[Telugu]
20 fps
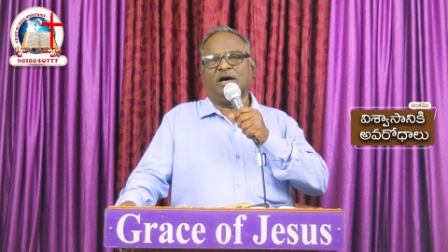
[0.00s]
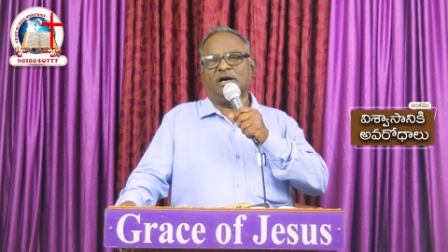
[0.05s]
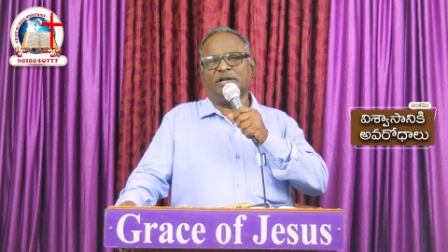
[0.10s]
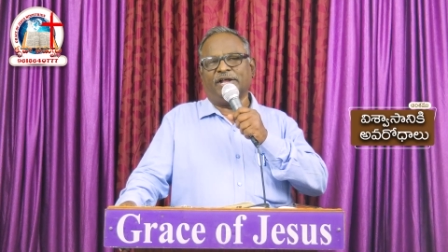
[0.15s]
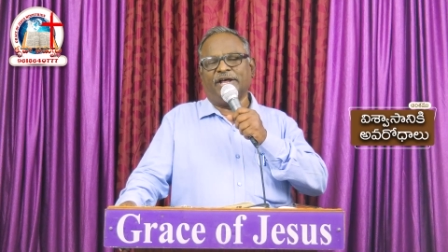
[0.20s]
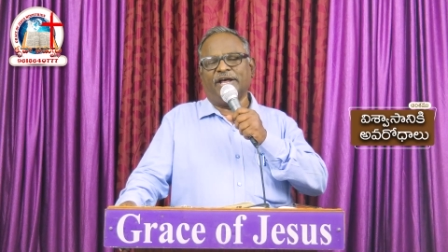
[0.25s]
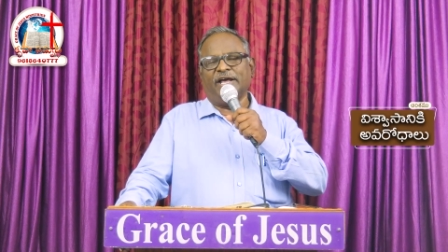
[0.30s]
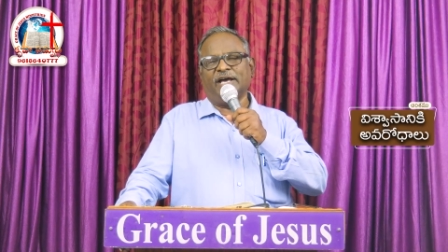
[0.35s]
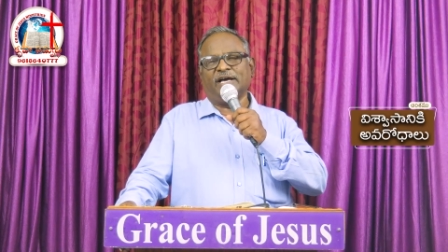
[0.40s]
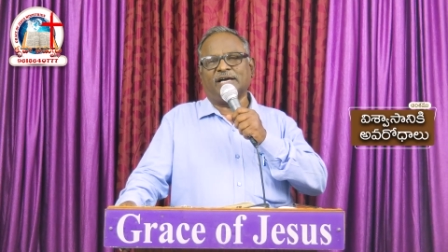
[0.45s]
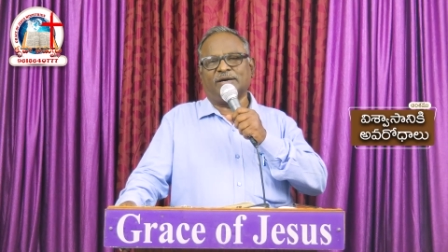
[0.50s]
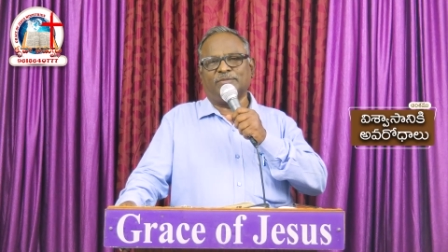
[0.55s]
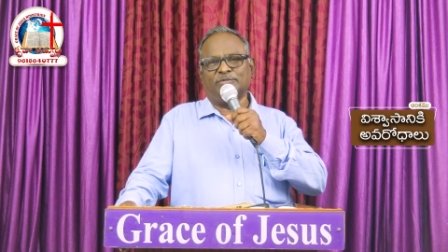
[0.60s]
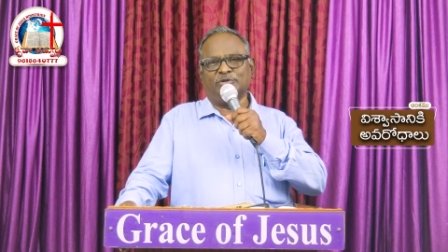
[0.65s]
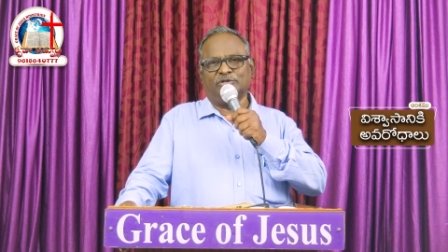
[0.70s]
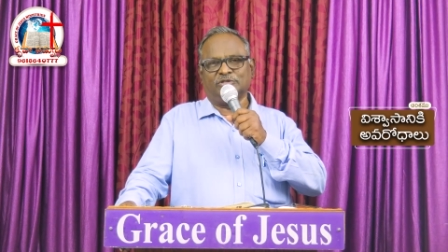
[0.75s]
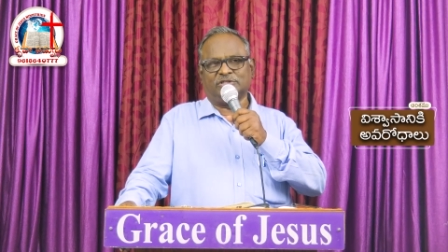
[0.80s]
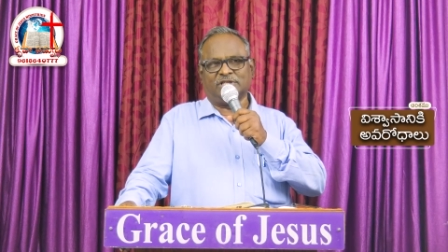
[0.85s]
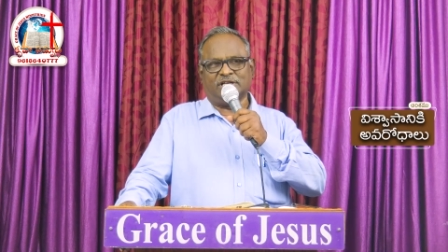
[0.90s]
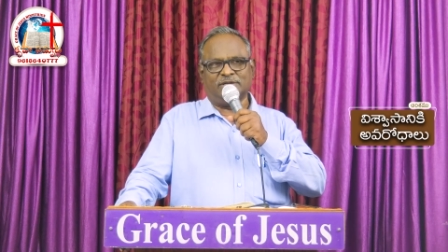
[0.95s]

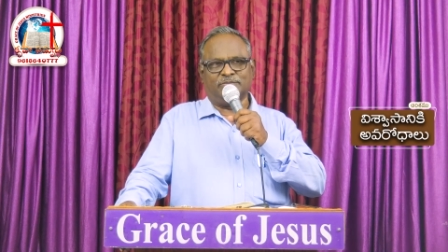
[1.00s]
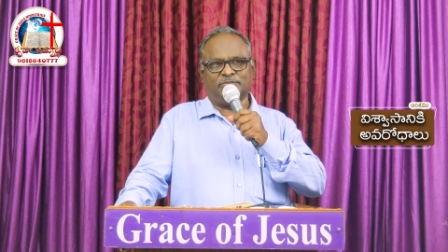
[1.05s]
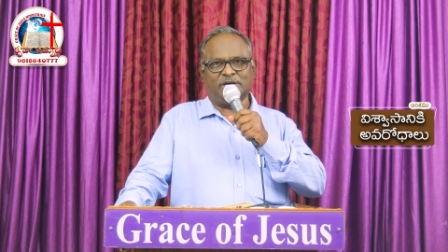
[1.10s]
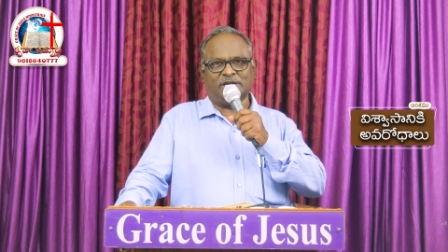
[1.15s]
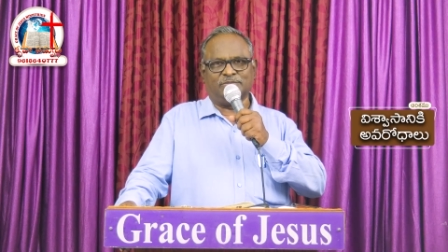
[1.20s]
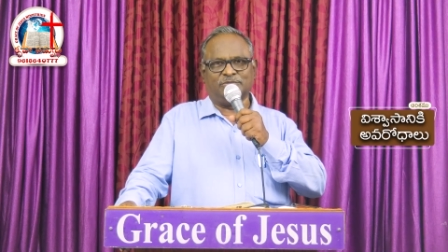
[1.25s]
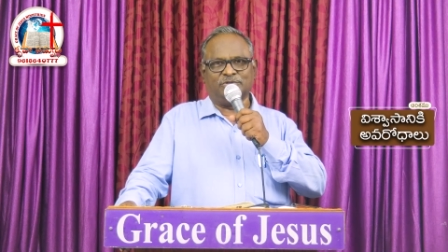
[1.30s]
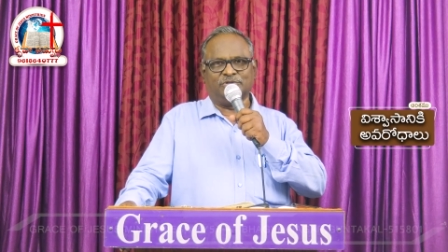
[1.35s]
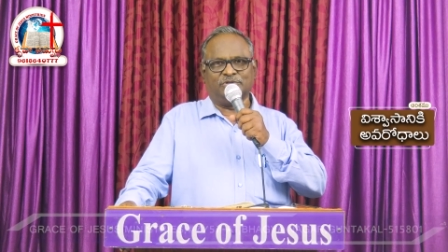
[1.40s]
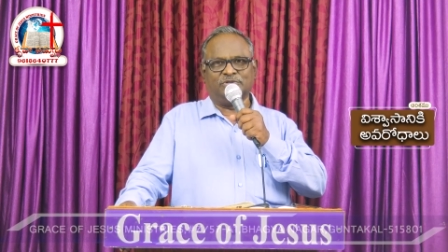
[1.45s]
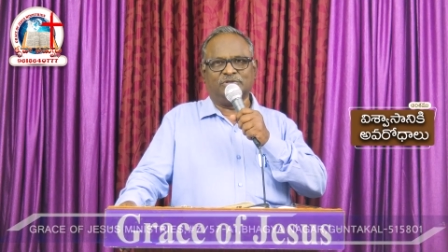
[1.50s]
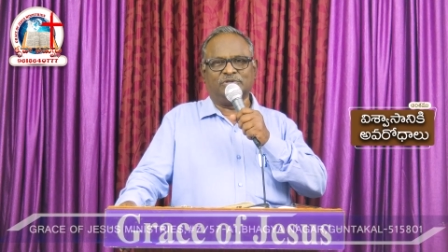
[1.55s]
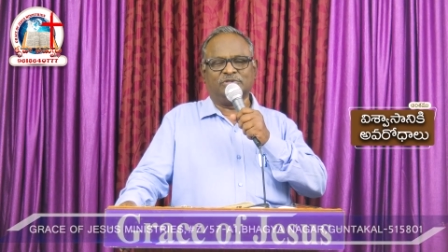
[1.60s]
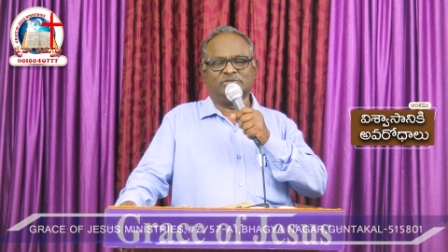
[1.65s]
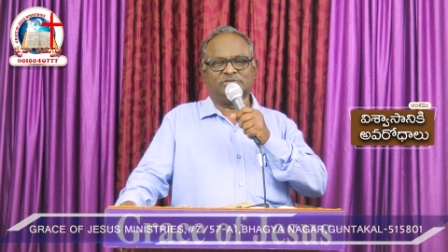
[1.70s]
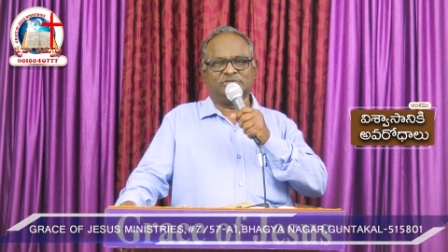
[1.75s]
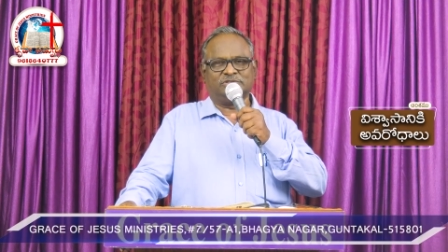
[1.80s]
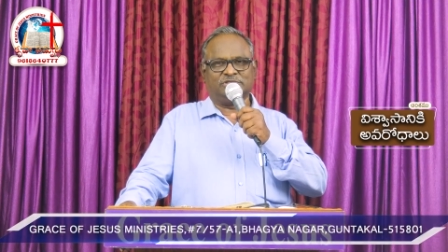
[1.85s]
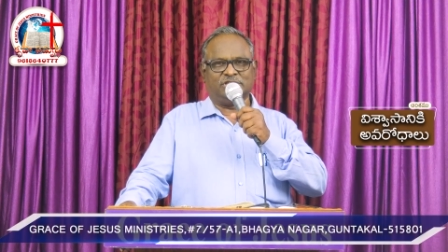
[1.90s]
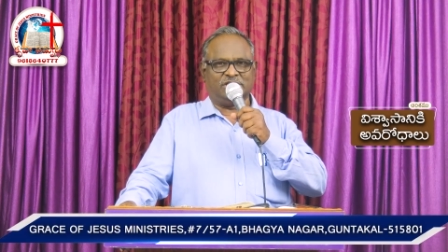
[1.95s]
అనేకములు తన మనము
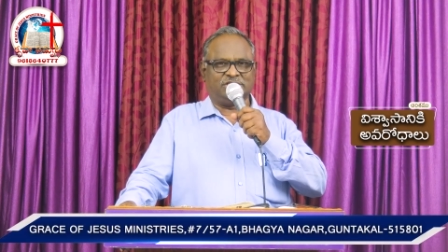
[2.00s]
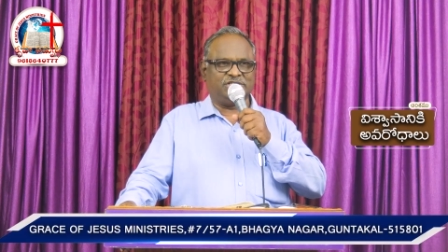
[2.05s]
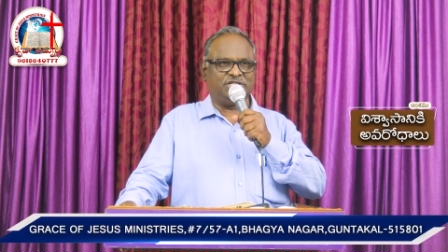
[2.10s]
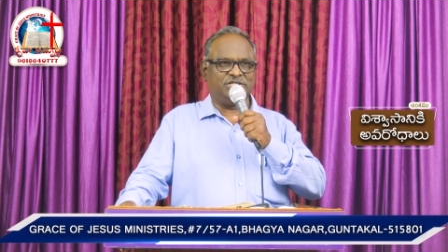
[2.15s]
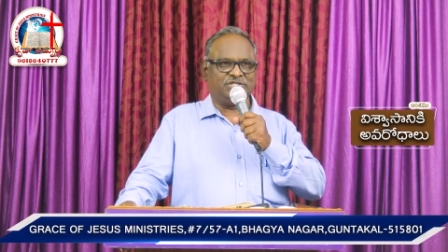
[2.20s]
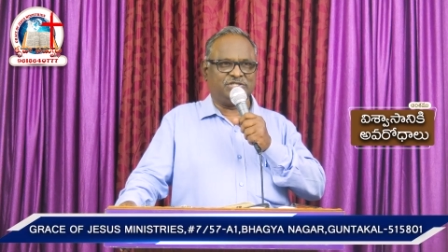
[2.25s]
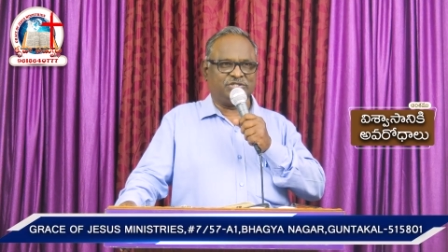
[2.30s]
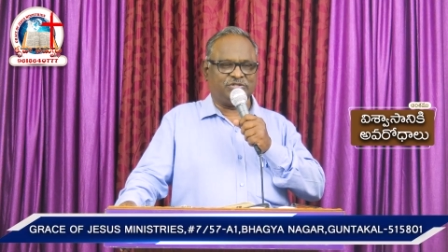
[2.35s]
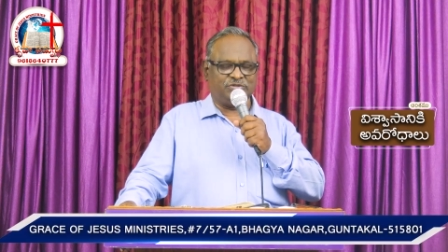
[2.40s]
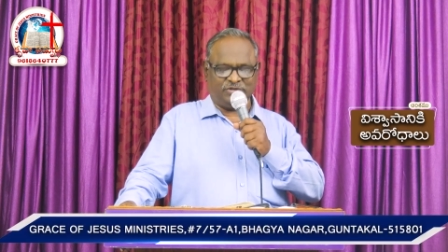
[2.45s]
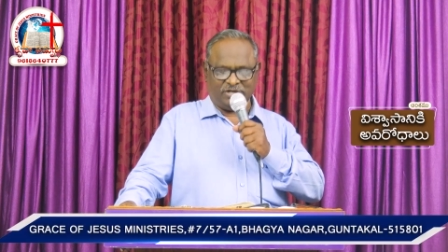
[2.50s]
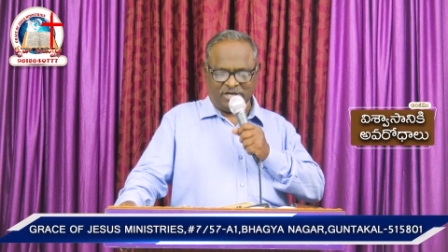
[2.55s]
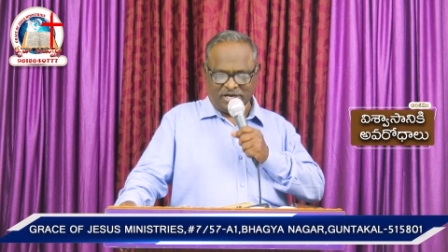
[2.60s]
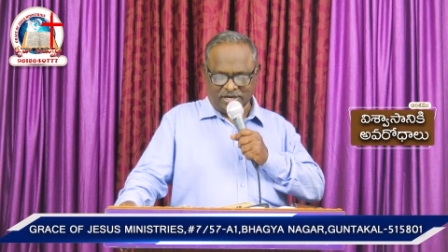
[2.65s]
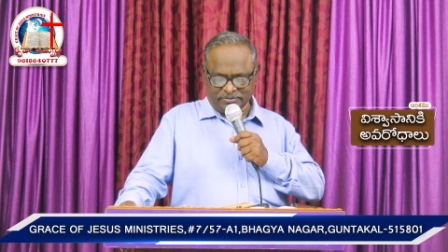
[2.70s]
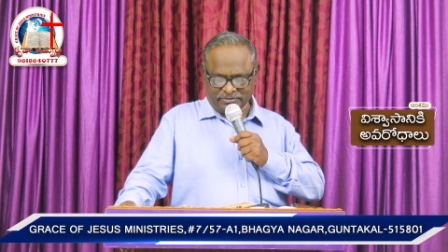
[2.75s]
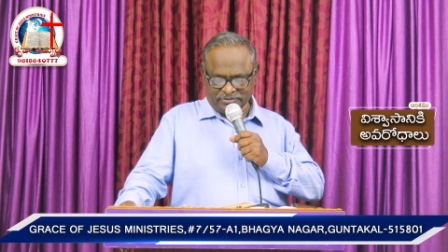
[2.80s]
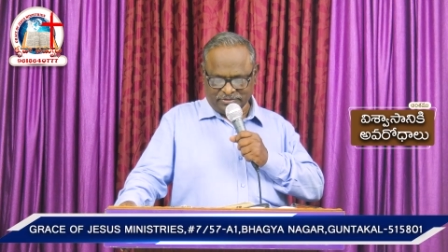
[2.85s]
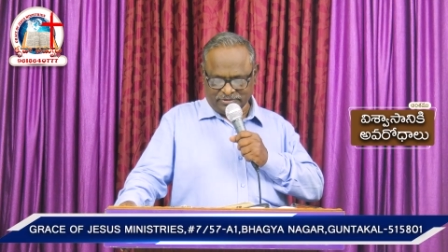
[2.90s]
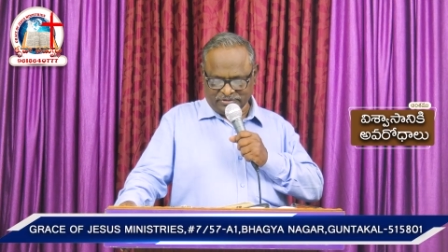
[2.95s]

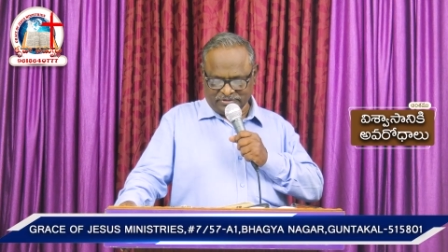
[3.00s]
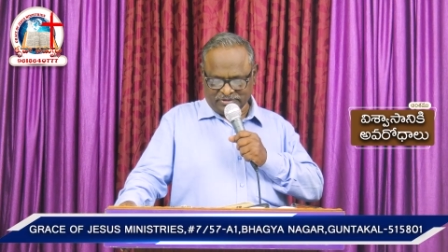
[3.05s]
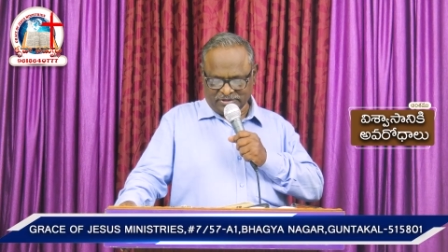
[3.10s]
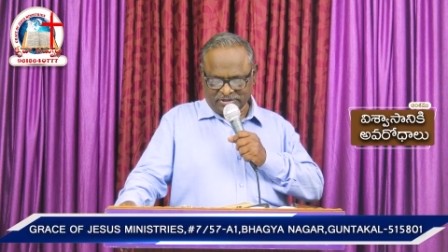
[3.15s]
చర్చించుకున్నాము